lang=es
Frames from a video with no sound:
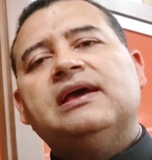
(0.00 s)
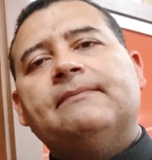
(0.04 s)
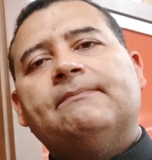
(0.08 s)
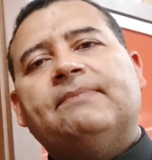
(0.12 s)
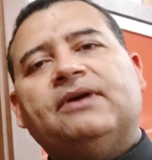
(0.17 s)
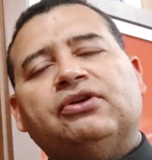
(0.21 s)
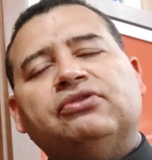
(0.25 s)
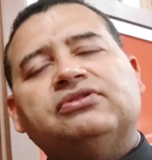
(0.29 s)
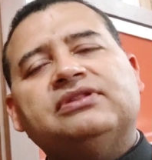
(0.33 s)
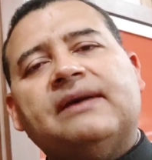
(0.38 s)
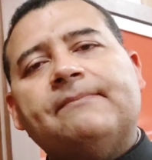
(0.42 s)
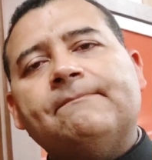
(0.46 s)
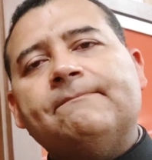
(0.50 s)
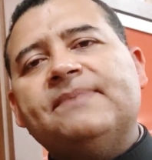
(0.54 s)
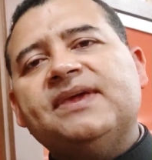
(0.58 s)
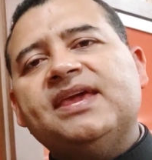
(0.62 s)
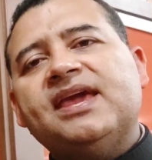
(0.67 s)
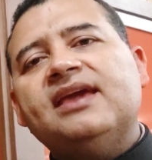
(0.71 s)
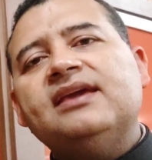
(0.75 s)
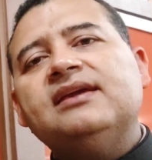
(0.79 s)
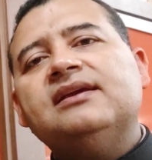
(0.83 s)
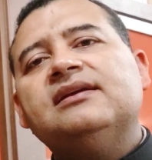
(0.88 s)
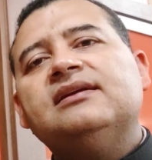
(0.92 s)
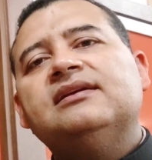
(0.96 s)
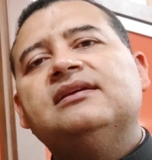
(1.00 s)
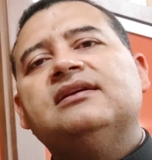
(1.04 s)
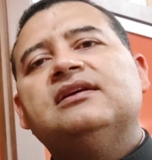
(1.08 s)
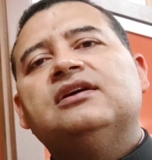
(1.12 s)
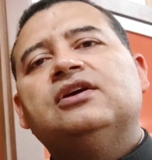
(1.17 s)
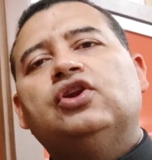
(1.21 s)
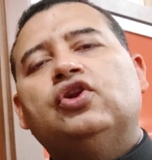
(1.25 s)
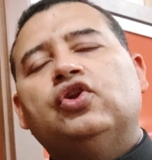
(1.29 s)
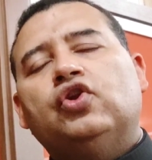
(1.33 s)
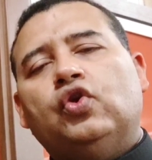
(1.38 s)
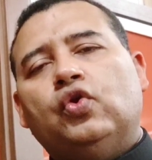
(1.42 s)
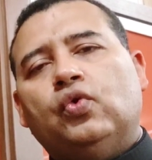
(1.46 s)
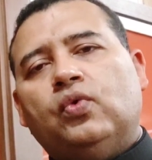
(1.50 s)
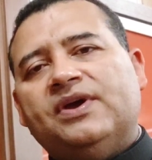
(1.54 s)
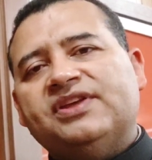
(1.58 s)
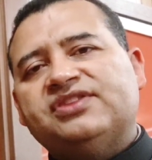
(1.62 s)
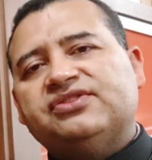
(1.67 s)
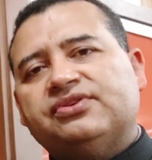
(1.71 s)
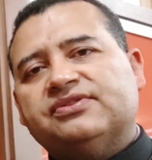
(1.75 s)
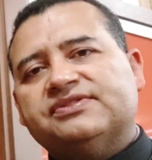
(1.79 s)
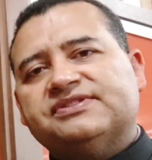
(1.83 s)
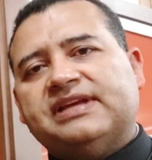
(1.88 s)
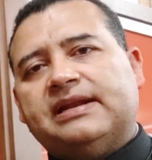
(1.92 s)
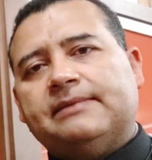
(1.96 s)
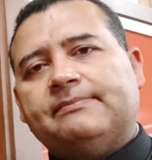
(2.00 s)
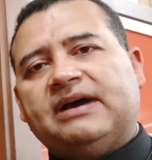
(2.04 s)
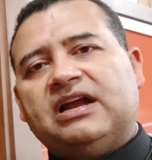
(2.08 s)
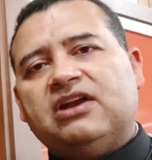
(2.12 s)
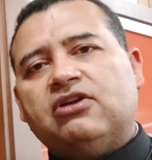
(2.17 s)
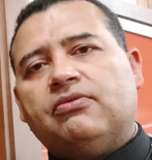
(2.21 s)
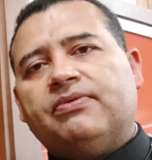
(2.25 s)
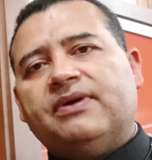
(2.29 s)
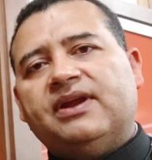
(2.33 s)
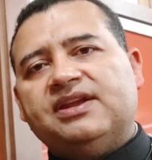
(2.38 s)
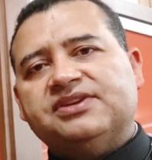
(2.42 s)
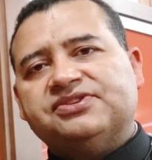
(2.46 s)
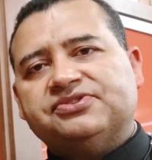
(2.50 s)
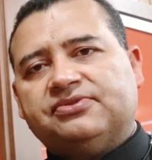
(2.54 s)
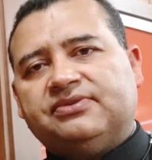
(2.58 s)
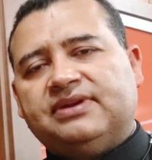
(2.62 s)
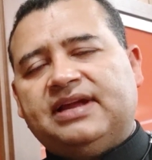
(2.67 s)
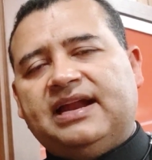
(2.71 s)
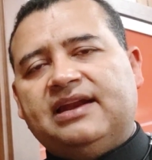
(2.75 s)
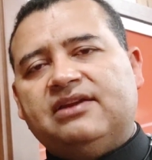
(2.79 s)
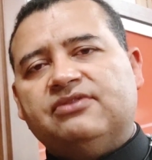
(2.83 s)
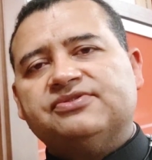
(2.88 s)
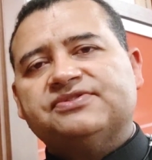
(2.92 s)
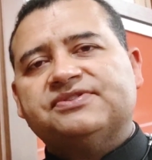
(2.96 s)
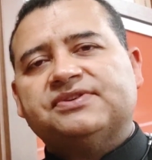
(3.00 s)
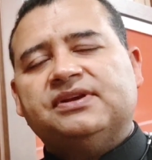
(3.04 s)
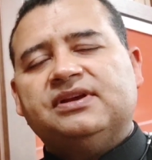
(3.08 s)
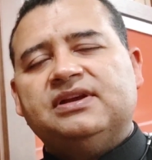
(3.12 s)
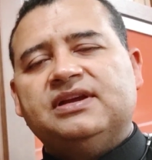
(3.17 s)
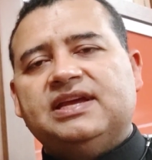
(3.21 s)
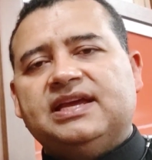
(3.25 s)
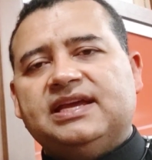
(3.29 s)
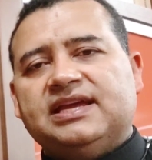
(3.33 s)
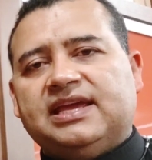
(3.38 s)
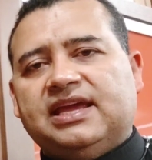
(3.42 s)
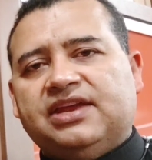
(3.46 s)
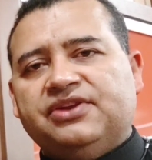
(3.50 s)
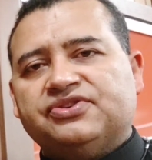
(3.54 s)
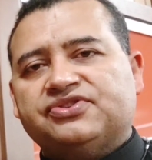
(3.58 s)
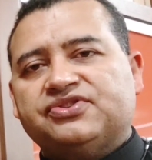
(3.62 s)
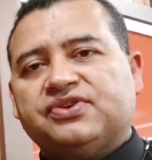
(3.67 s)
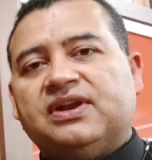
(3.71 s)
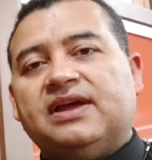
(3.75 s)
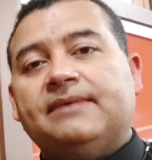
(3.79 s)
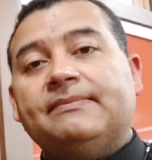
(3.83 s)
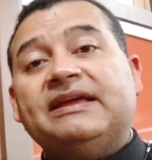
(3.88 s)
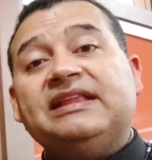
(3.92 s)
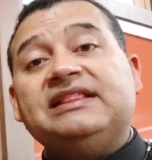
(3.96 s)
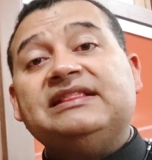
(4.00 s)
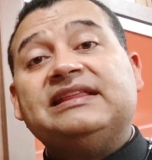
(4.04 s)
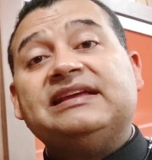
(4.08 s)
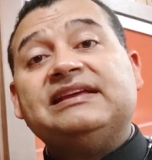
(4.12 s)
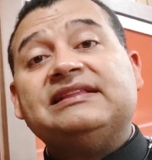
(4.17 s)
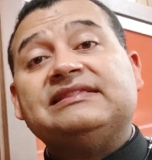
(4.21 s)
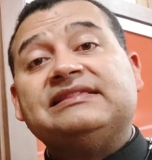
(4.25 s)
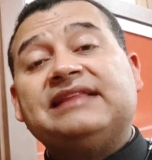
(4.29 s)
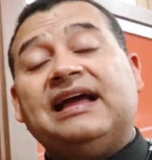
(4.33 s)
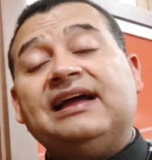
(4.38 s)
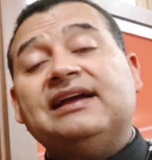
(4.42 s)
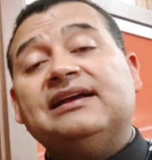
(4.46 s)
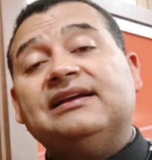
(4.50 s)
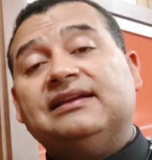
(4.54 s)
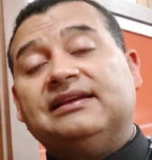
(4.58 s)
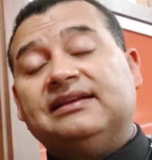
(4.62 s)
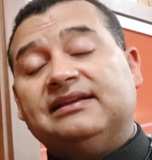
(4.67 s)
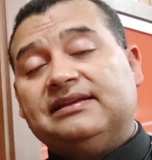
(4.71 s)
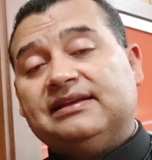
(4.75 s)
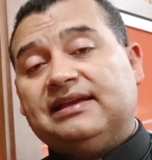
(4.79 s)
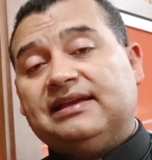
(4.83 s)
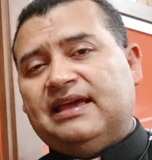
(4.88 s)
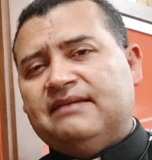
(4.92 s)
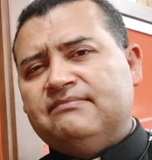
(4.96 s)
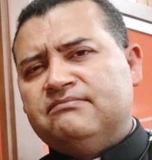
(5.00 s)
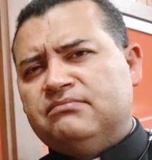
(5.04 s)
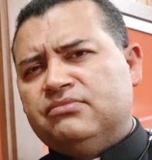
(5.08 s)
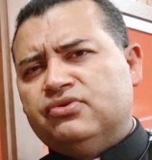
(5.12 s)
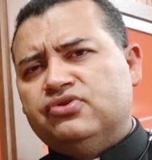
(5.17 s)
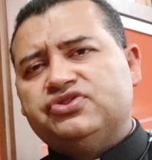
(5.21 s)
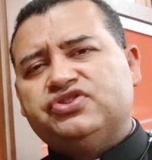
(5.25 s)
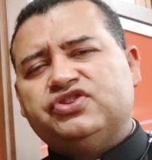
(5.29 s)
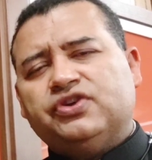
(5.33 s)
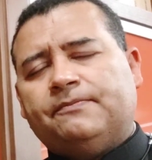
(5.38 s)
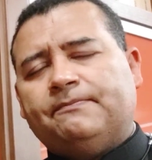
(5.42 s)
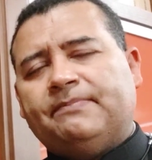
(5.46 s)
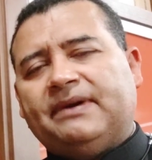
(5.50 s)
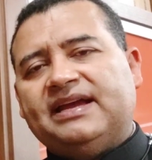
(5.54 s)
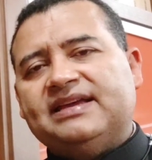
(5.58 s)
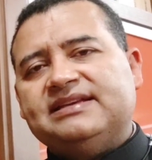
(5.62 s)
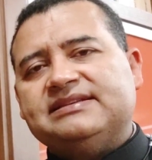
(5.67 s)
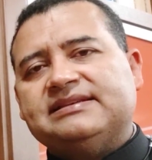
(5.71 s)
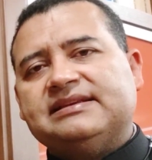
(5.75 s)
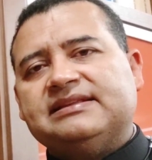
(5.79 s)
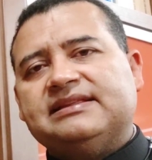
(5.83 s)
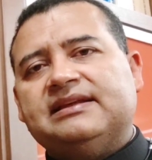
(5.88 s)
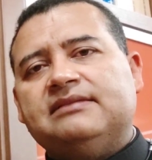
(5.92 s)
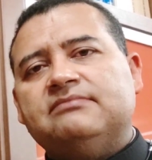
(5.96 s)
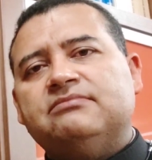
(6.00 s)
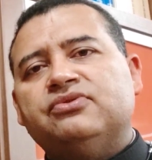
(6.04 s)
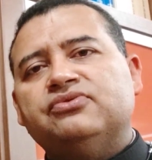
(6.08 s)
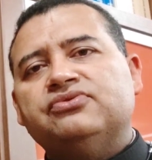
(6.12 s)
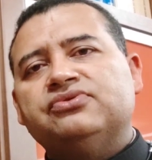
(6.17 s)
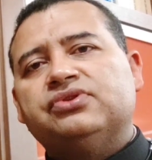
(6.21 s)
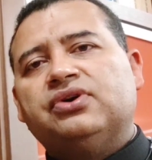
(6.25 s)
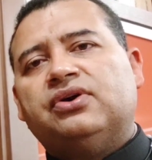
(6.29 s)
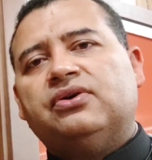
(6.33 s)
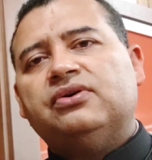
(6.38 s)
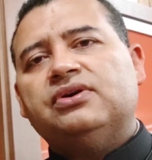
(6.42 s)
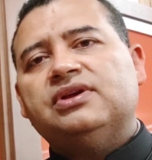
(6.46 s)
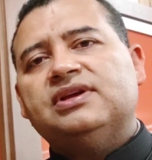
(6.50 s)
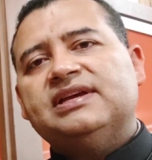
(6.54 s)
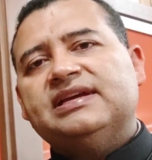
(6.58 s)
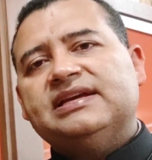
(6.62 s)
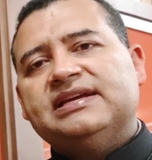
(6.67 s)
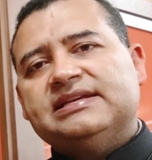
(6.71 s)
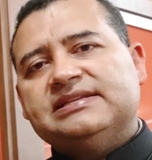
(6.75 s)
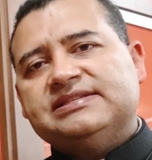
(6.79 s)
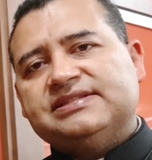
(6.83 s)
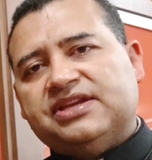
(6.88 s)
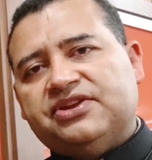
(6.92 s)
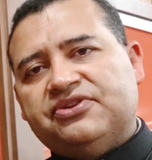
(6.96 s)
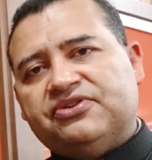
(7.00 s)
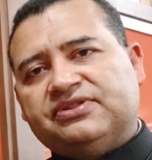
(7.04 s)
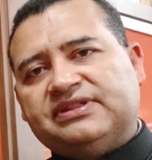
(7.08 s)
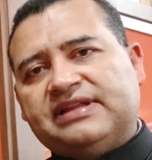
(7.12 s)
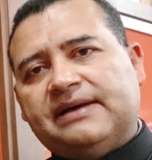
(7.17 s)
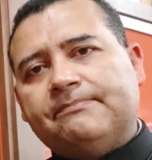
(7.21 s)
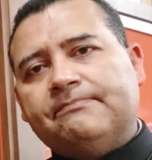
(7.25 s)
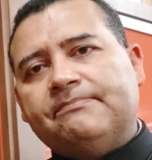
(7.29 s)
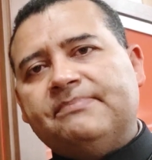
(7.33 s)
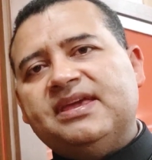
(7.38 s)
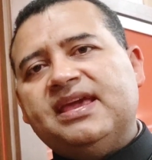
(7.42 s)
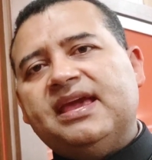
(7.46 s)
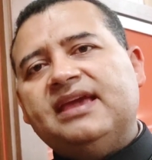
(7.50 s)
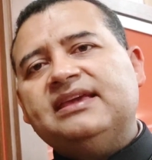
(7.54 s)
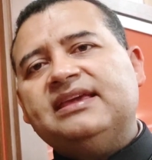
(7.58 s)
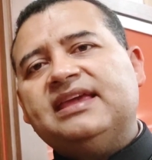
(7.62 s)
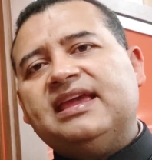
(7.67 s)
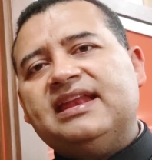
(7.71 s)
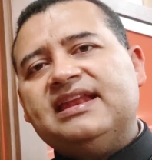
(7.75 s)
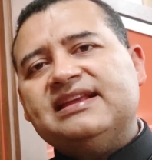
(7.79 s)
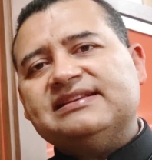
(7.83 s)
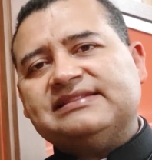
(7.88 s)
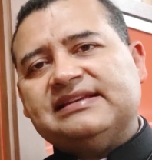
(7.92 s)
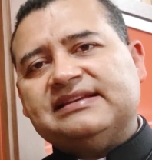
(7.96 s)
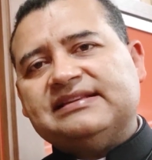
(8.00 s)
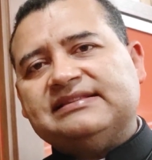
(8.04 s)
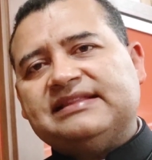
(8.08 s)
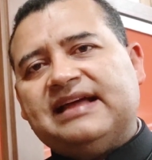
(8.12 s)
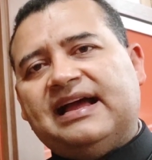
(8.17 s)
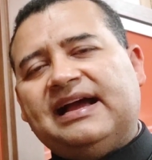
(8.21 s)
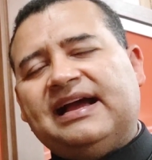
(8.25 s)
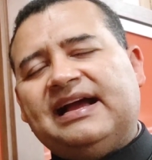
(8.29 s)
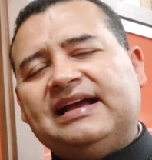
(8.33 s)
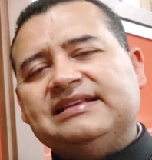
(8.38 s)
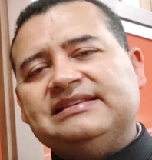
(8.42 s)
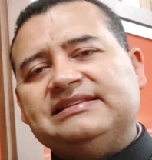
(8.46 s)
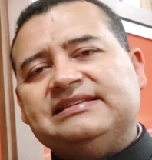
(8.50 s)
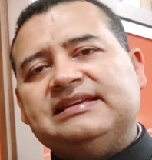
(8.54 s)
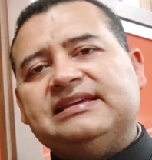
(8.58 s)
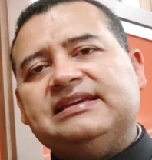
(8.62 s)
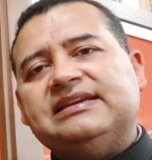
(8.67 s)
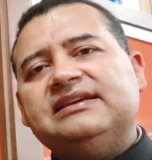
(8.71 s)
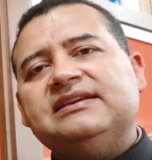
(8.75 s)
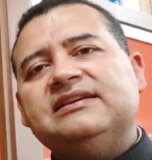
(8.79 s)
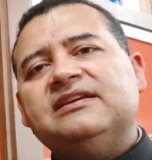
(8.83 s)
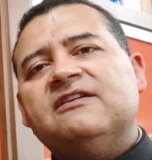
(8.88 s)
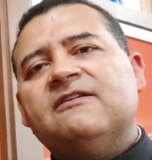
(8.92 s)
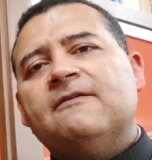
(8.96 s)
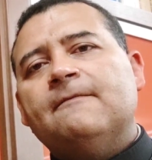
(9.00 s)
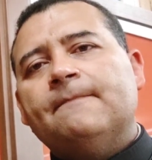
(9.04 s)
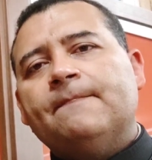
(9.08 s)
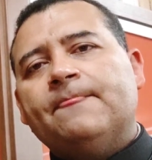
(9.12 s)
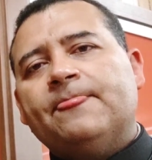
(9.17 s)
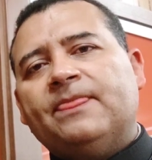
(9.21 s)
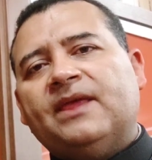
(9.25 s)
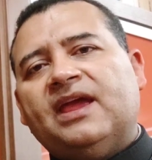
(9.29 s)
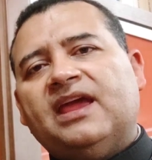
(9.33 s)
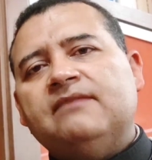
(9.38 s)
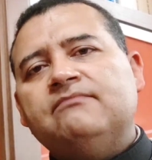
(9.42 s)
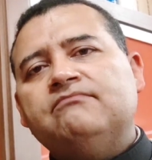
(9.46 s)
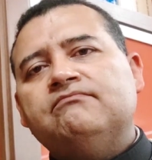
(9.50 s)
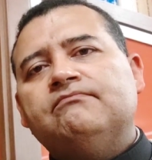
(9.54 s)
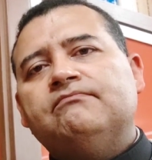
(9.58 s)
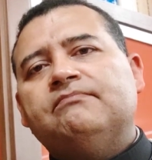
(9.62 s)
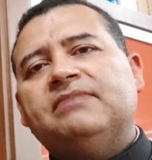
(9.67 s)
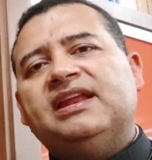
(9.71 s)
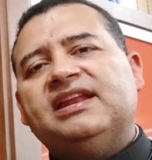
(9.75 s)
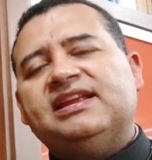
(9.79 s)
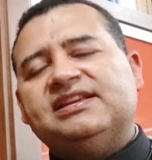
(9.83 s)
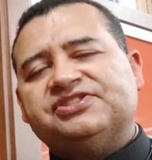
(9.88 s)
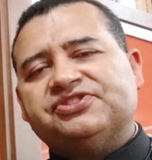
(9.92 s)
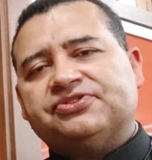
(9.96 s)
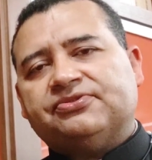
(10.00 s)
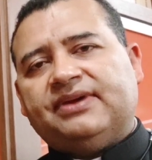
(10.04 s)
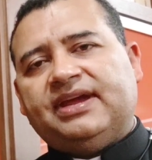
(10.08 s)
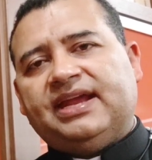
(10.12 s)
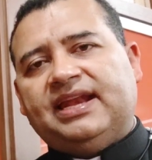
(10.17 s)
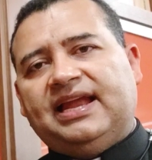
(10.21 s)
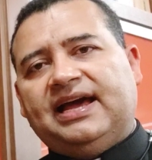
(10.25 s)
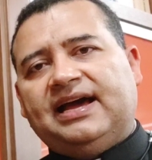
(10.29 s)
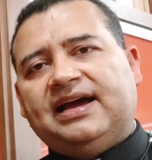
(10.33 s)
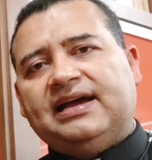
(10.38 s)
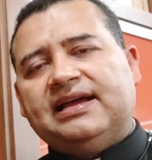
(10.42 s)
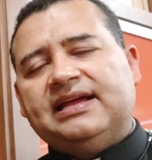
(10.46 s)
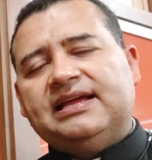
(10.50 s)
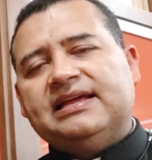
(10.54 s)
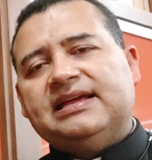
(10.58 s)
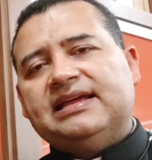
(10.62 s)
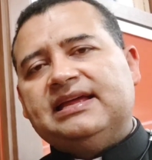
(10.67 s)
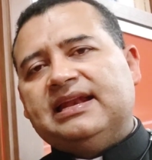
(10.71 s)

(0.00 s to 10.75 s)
pero también nuestros hermanos venezolanos que no solamente están en muchos países del mundo, sino también quienes están allí en Venezuela.